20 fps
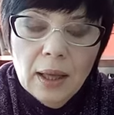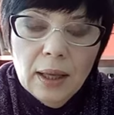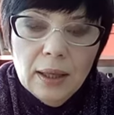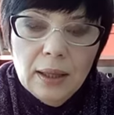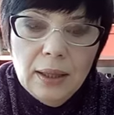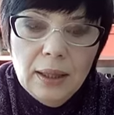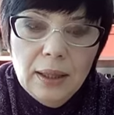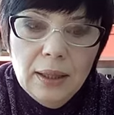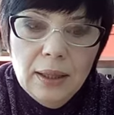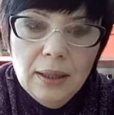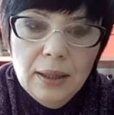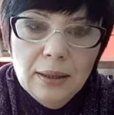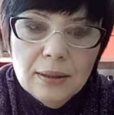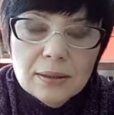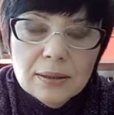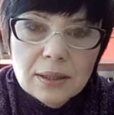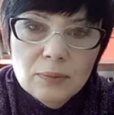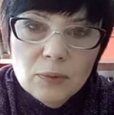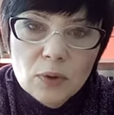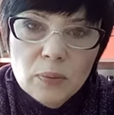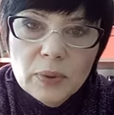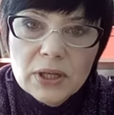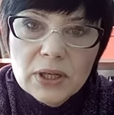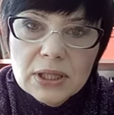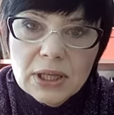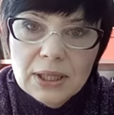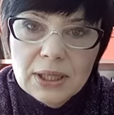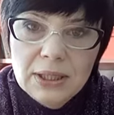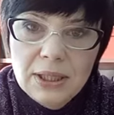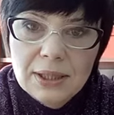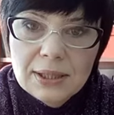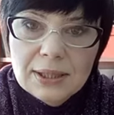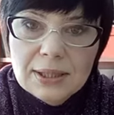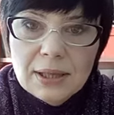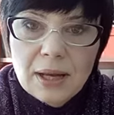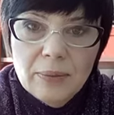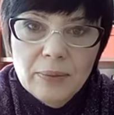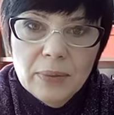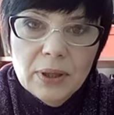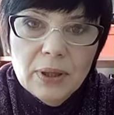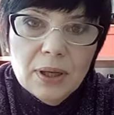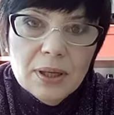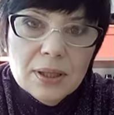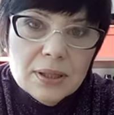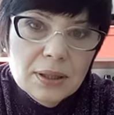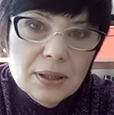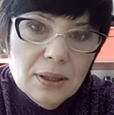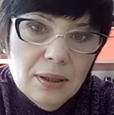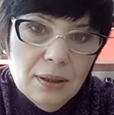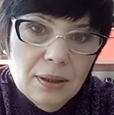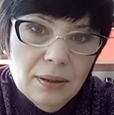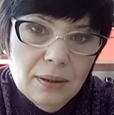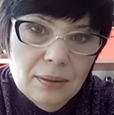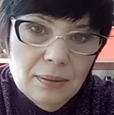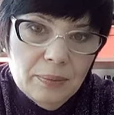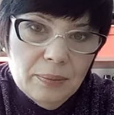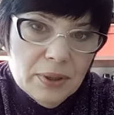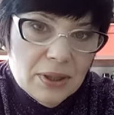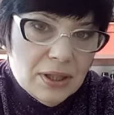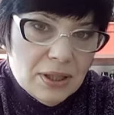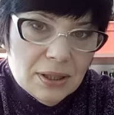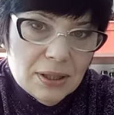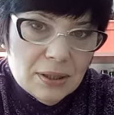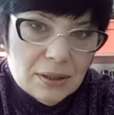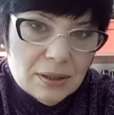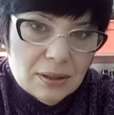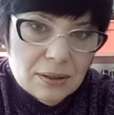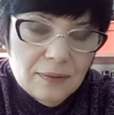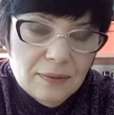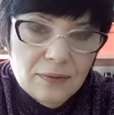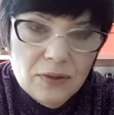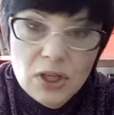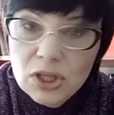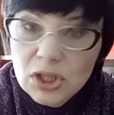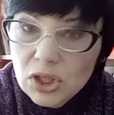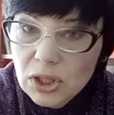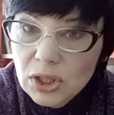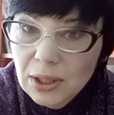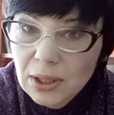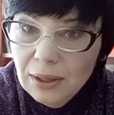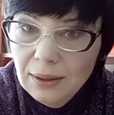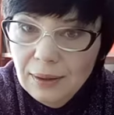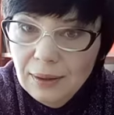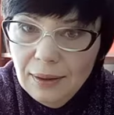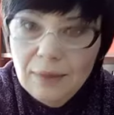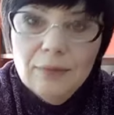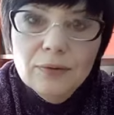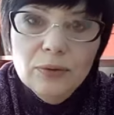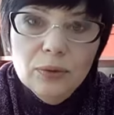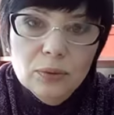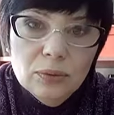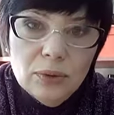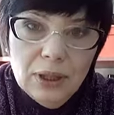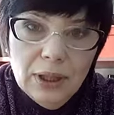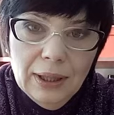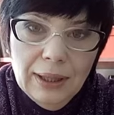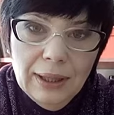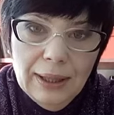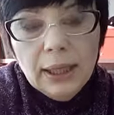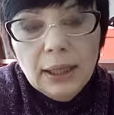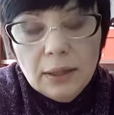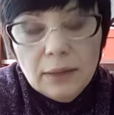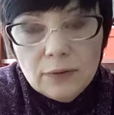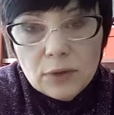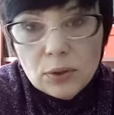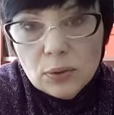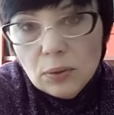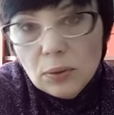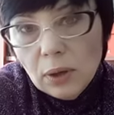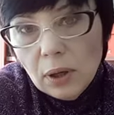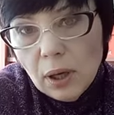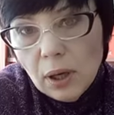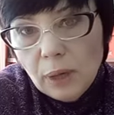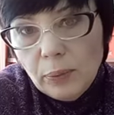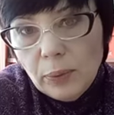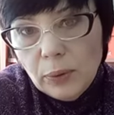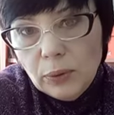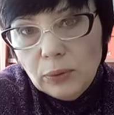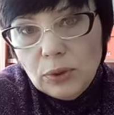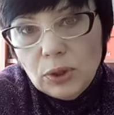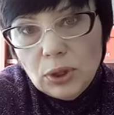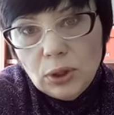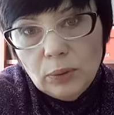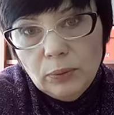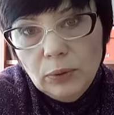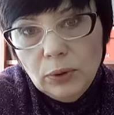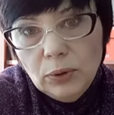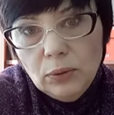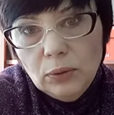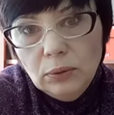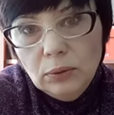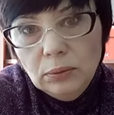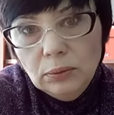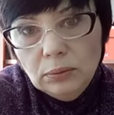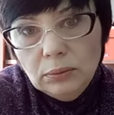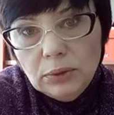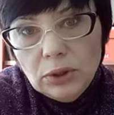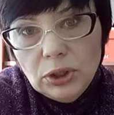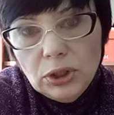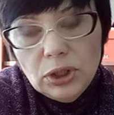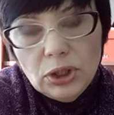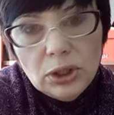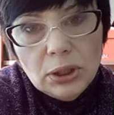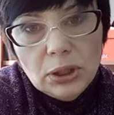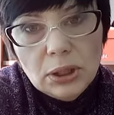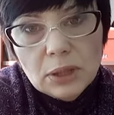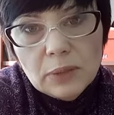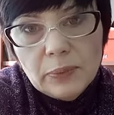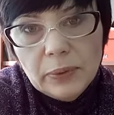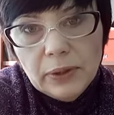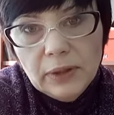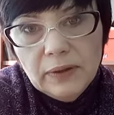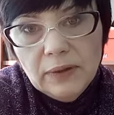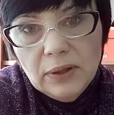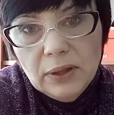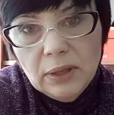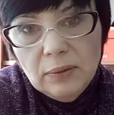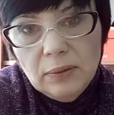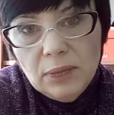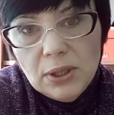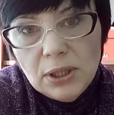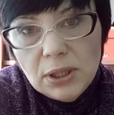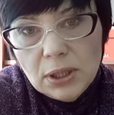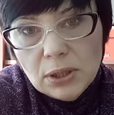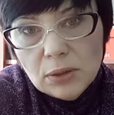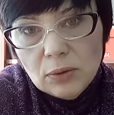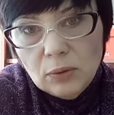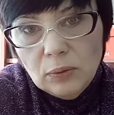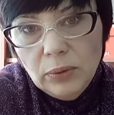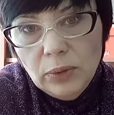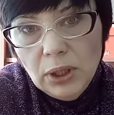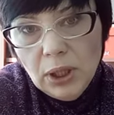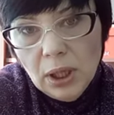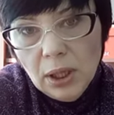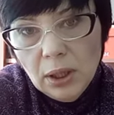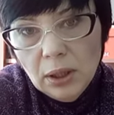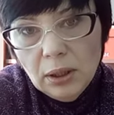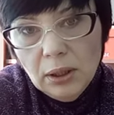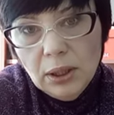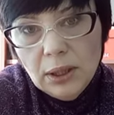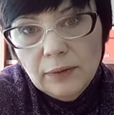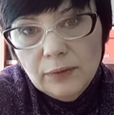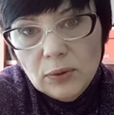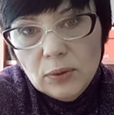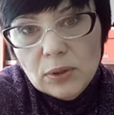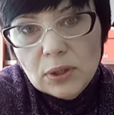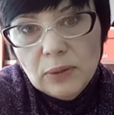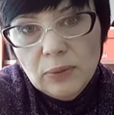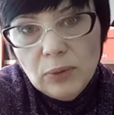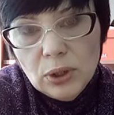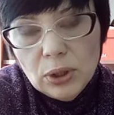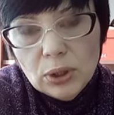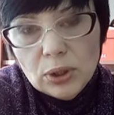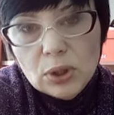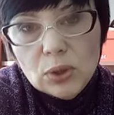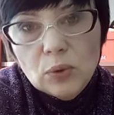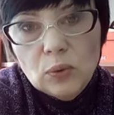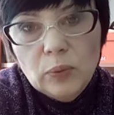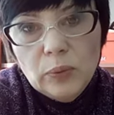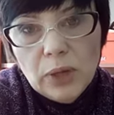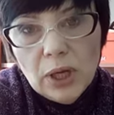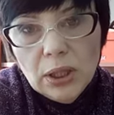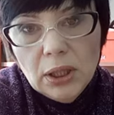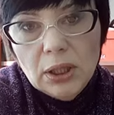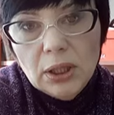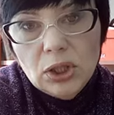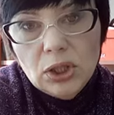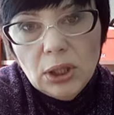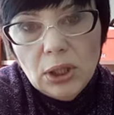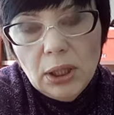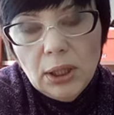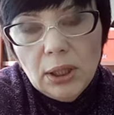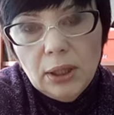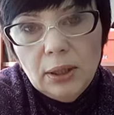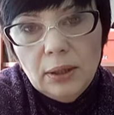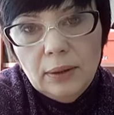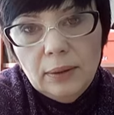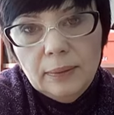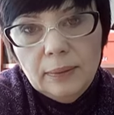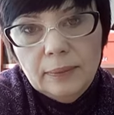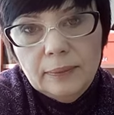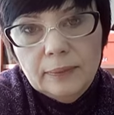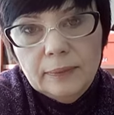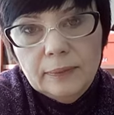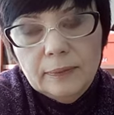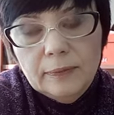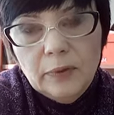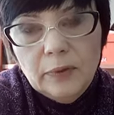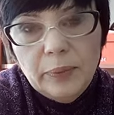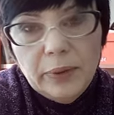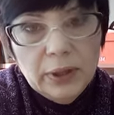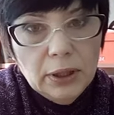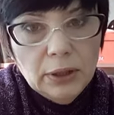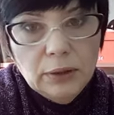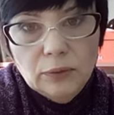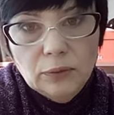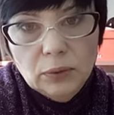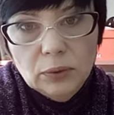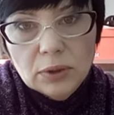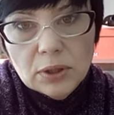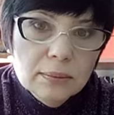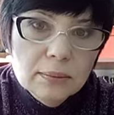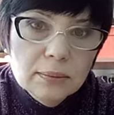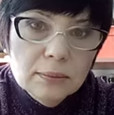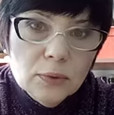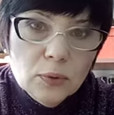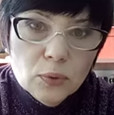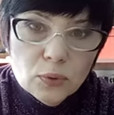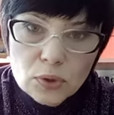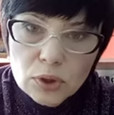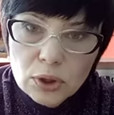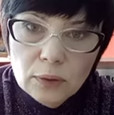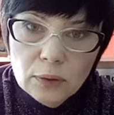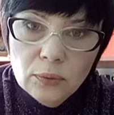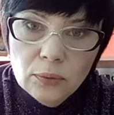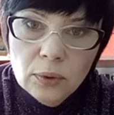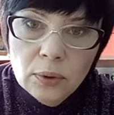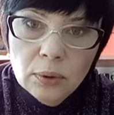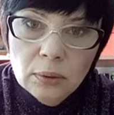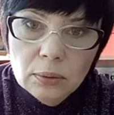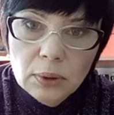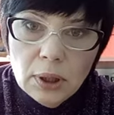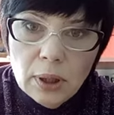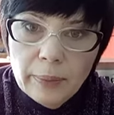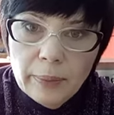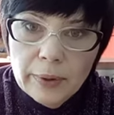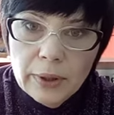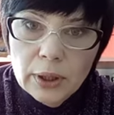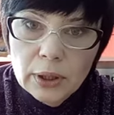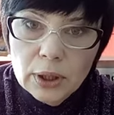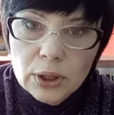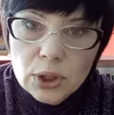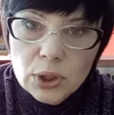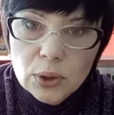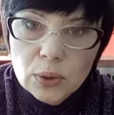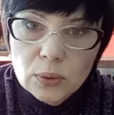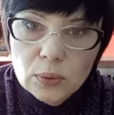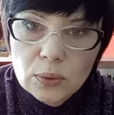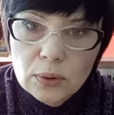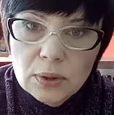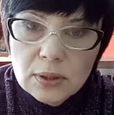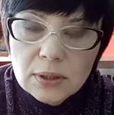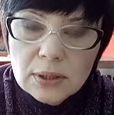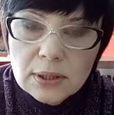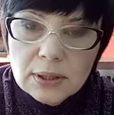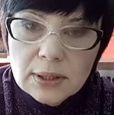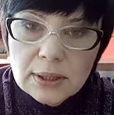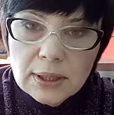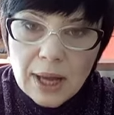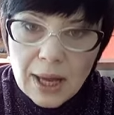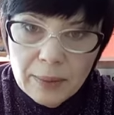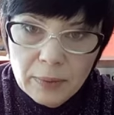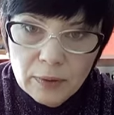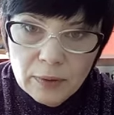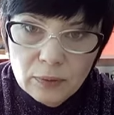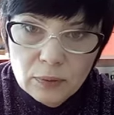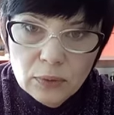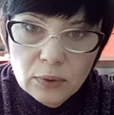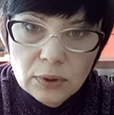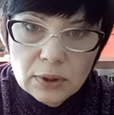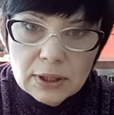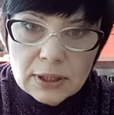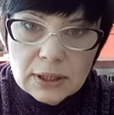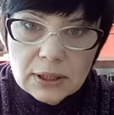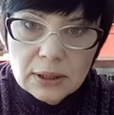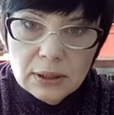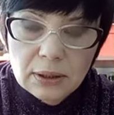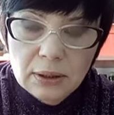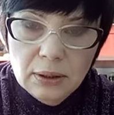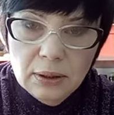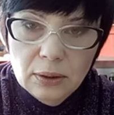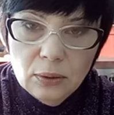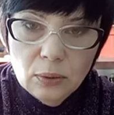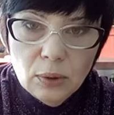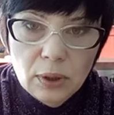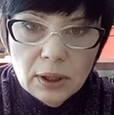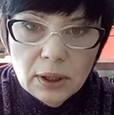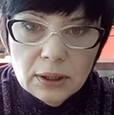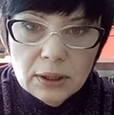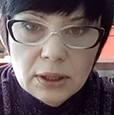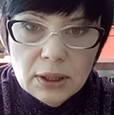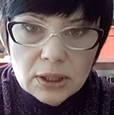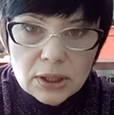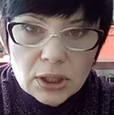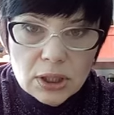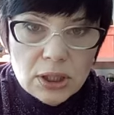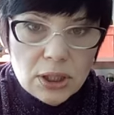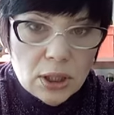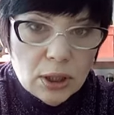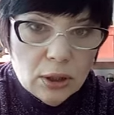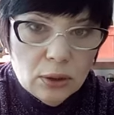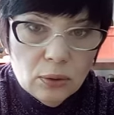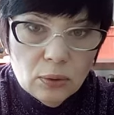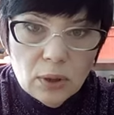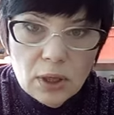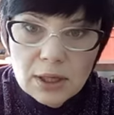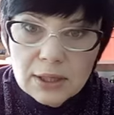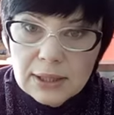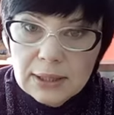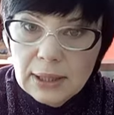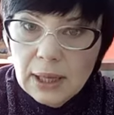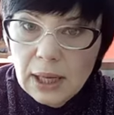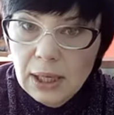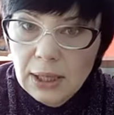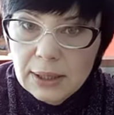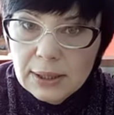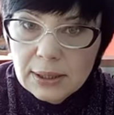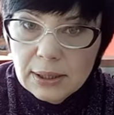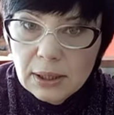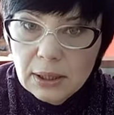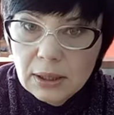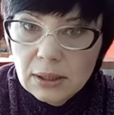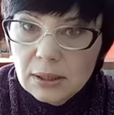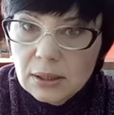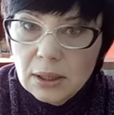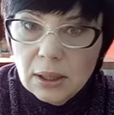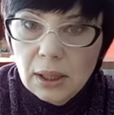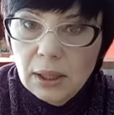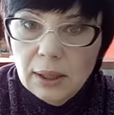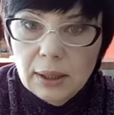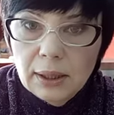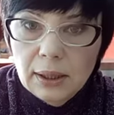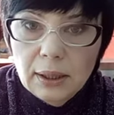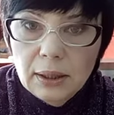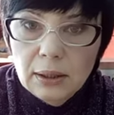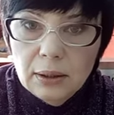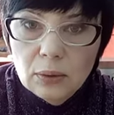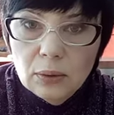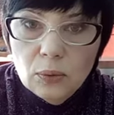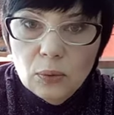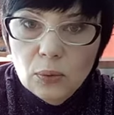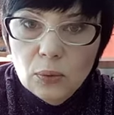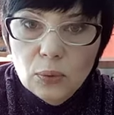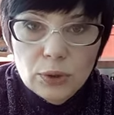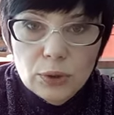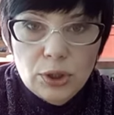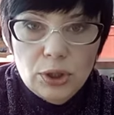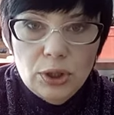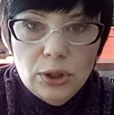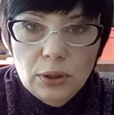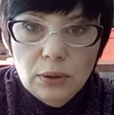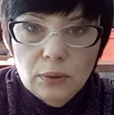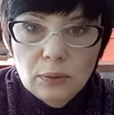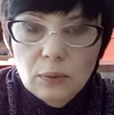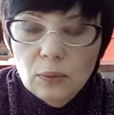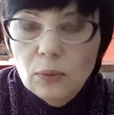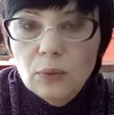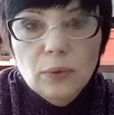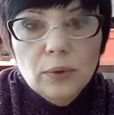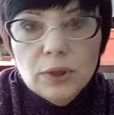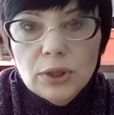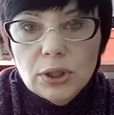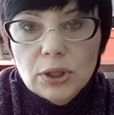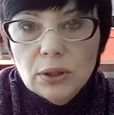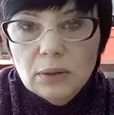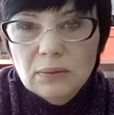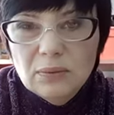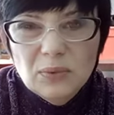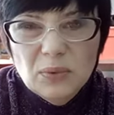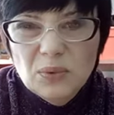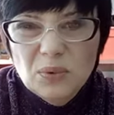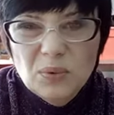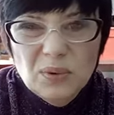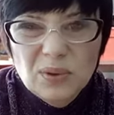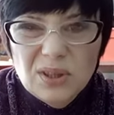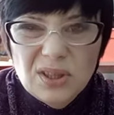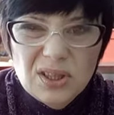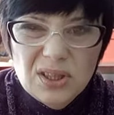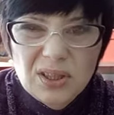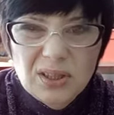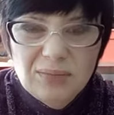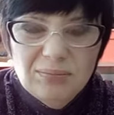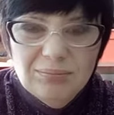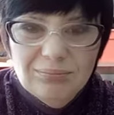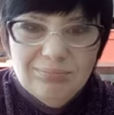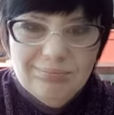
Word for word: И со мной происходили самые разные процессы, внешние и внутренние. И все как по учебнику. Через четыре с половиной месяца у меня, я вдруг заметила, что у меня начали выпадать волосы. Хуже того, я поняла, что и сами волосы, не только даже те, которые остались, они стали какие-то очень, очень, очень.